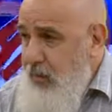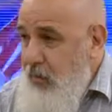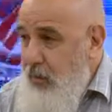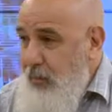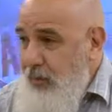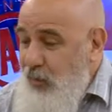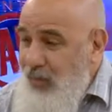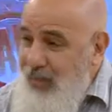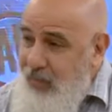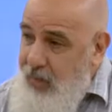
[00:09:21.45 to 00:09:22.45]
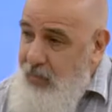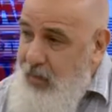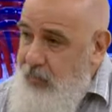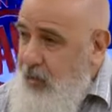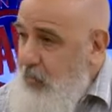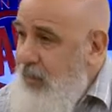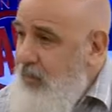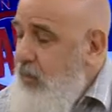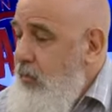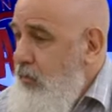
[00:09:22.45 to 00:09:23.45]
Mm. Lo que pasó hasta acá para mí es
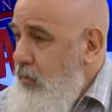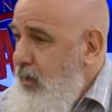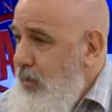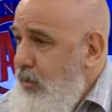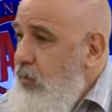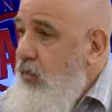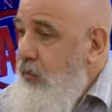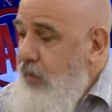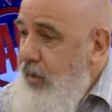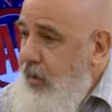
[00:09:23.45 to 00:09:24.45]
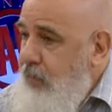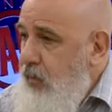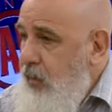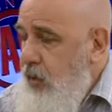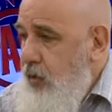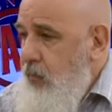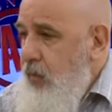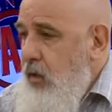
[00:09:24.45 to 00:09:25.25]
parte de un capítulo diferente